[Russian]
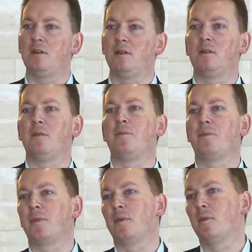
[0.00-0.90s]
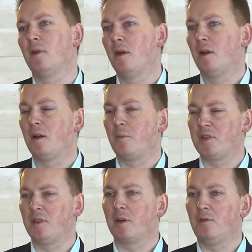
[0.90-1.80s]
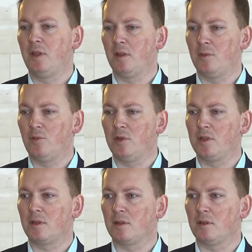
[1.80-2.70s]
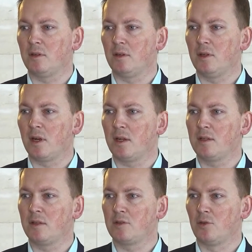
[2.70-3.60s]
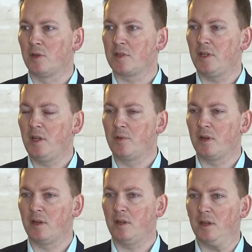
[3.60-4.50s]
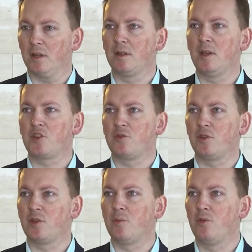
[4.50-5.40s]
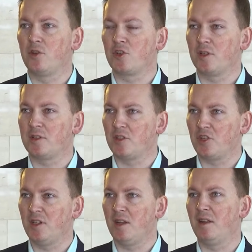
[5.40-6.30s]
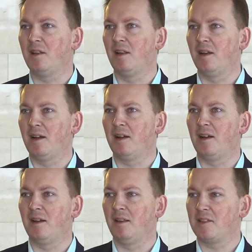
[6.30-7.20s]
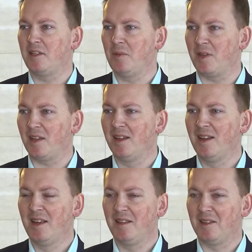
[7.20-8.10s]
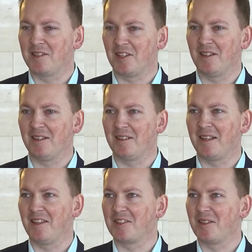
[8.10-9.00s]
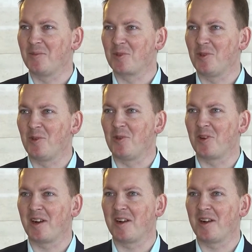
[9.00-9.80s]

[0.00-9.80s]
э, композитора Витали будет э, играть соло скрипка, и это даже все-таки больше сочинение для, для скрипки, нежели, конечно, для мужского хора